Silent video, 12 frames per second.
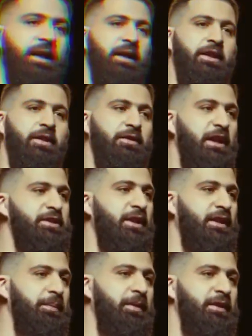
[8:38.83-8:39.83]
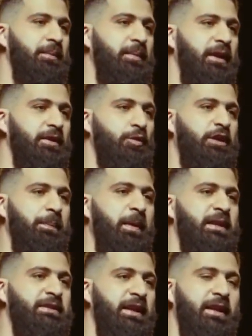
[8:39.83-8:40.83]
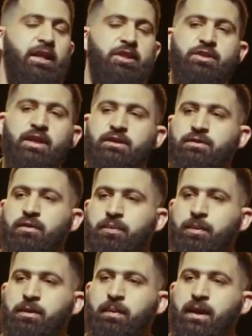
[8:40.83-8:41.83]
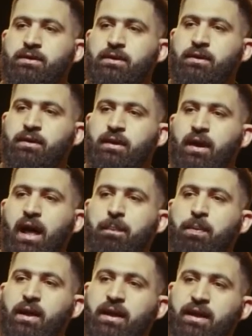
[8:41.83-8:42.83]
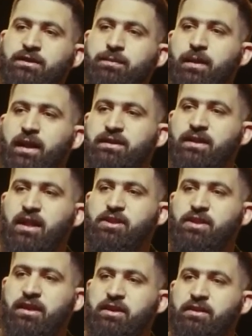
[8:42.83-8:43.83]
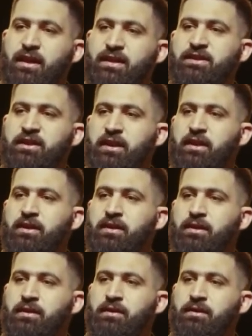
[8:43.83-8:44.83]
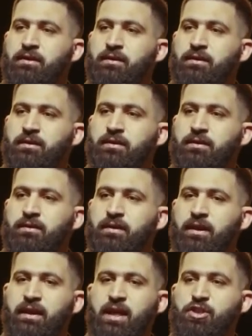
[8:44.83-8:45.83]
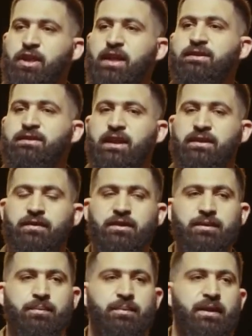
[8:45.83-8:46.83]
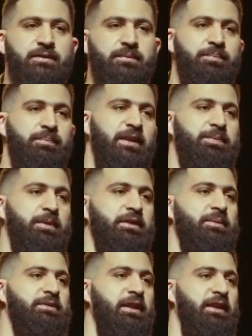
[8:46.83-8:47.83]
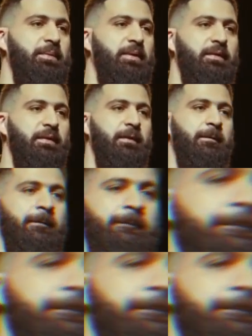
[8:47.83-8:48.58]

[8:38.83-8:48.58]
Я охерен. Знаете, как обидно, блядь? У Депардье гражданство, вы понимаете? А Беликс, блядь, гражданин России. И я шесть лет в этом, блядь, паспортном столе провел.